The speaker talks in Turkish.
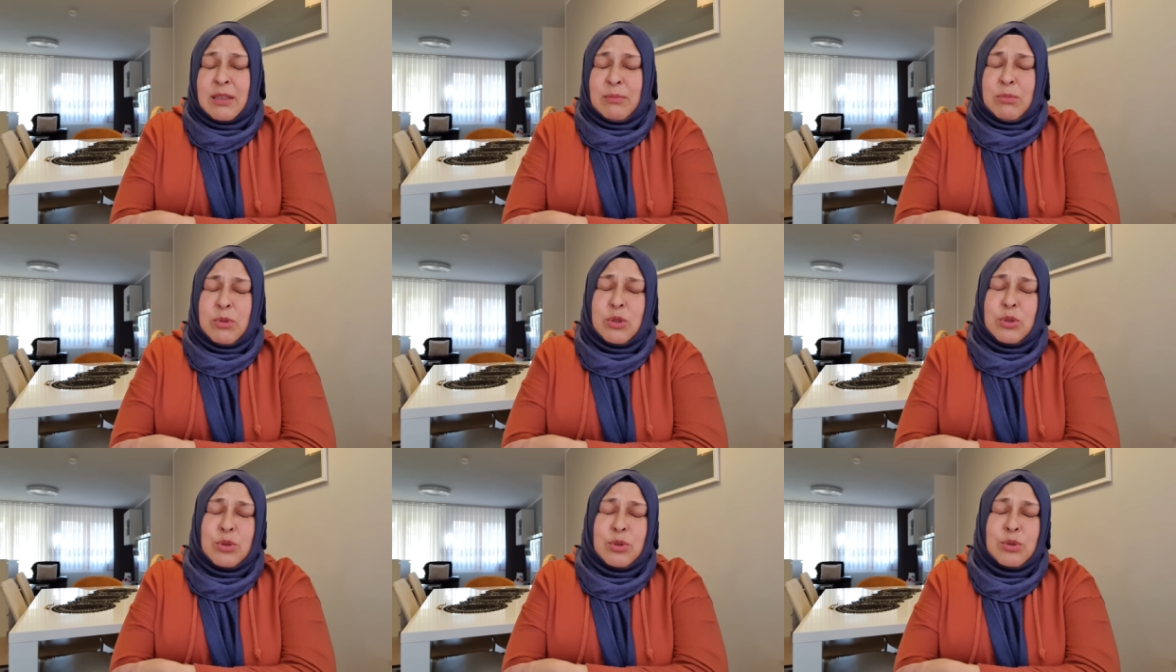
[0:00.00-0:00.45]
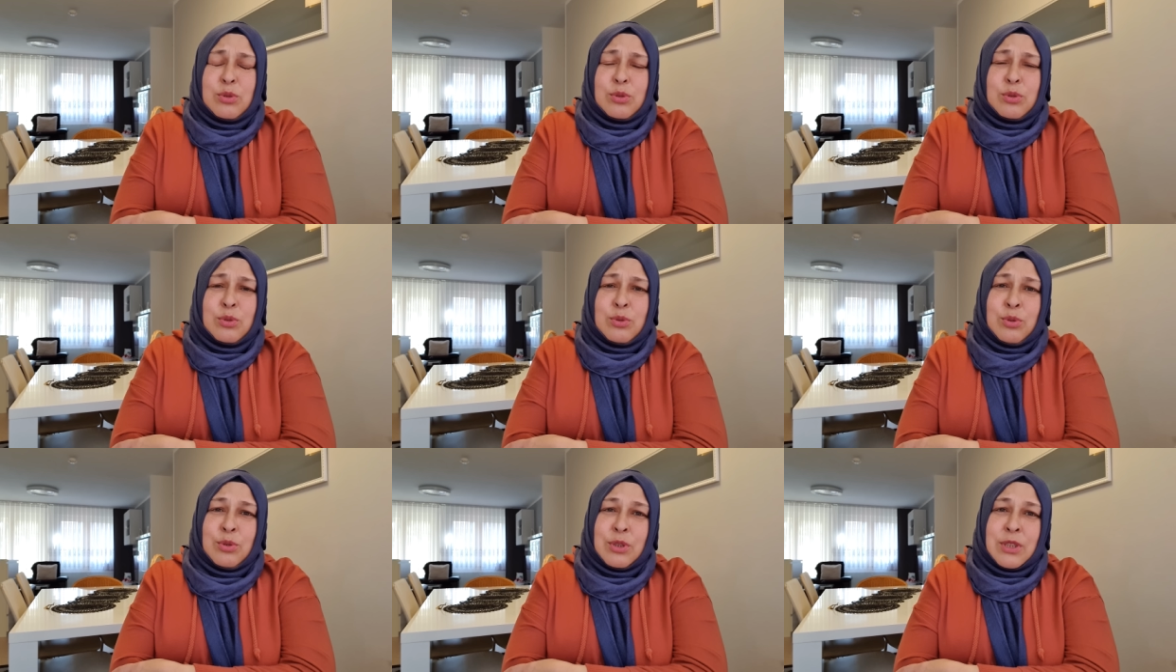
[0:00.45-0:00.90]

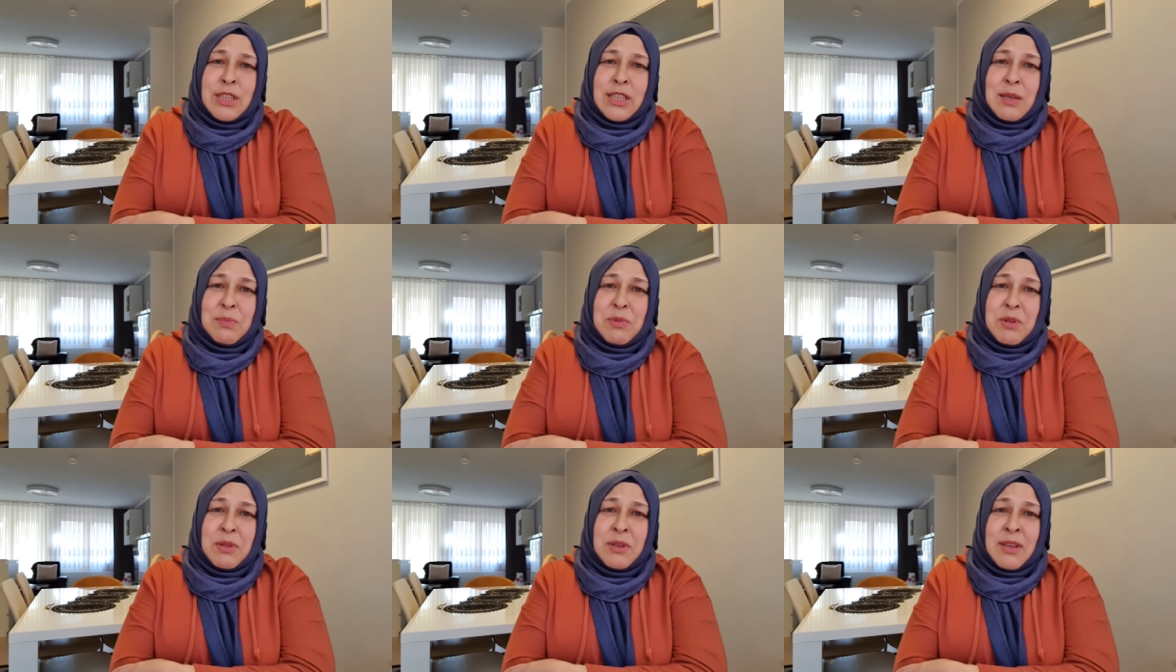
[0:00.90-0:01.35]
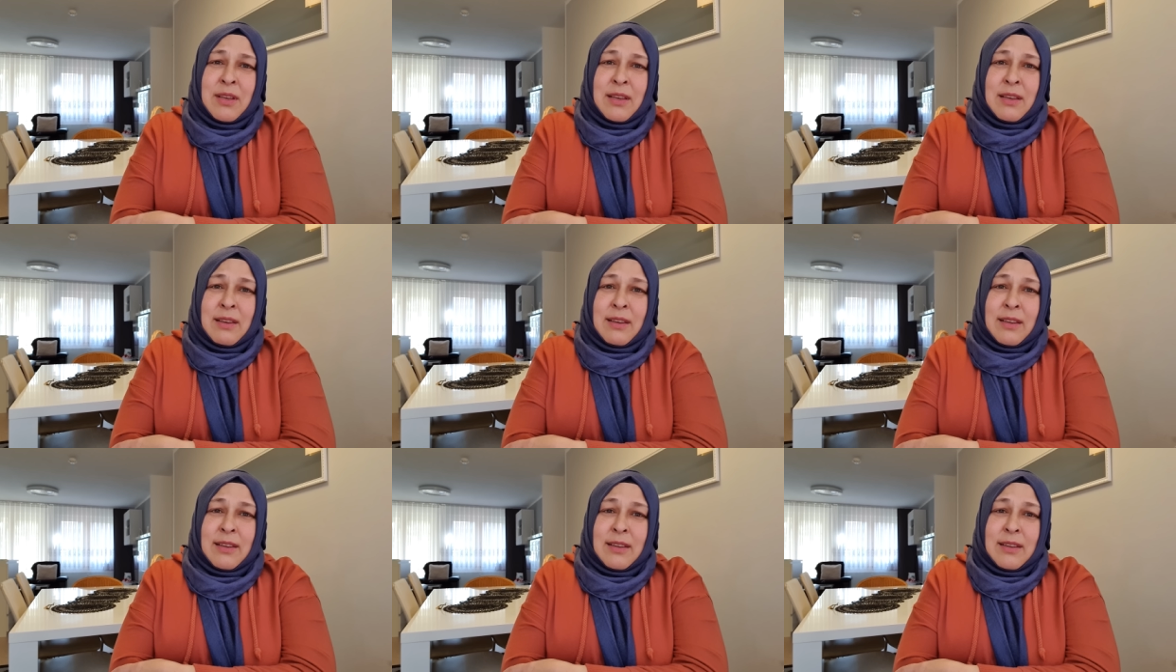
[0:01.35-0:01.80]
Biliyorsunuz Türkiye'min
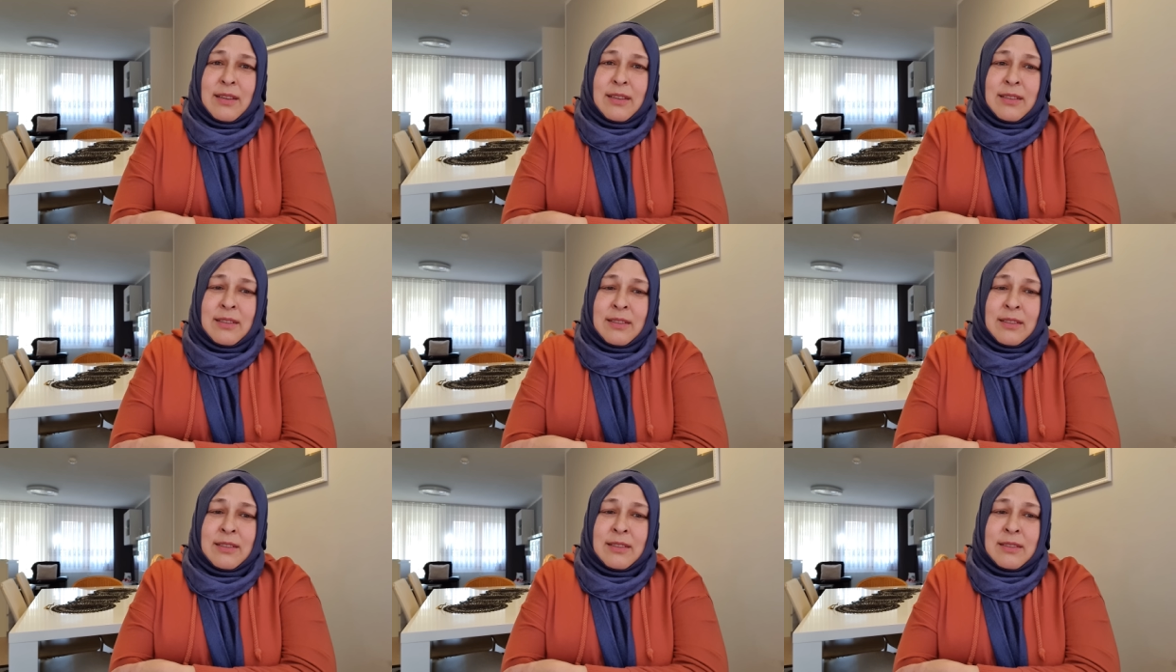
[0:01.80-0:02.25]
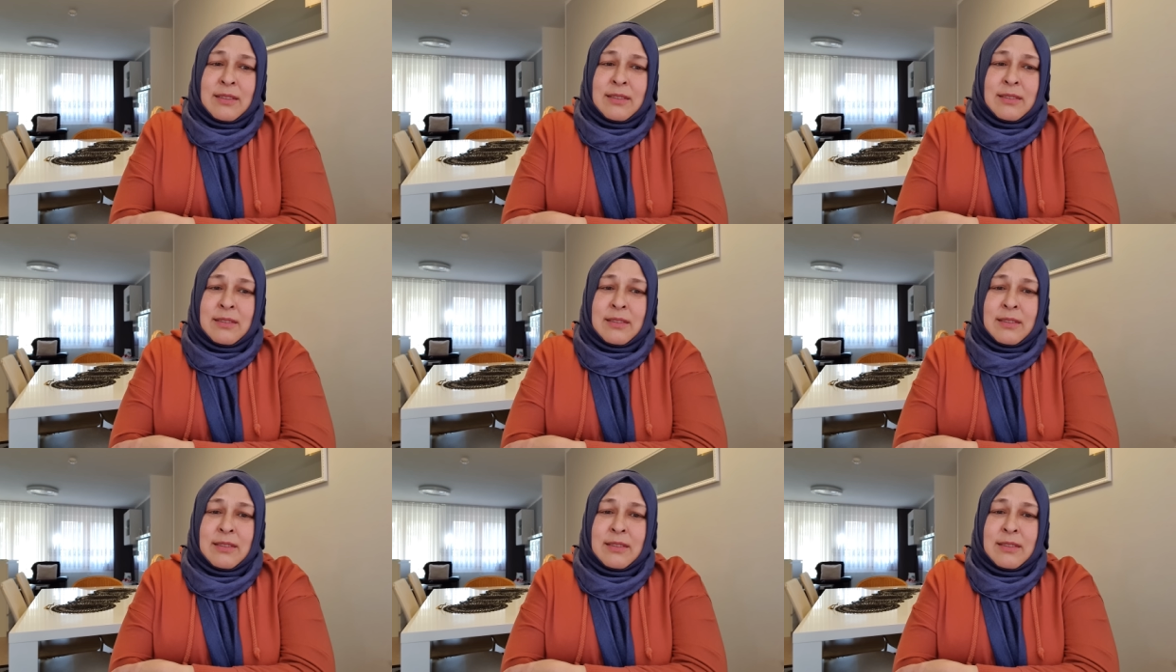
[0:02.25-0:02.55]
e,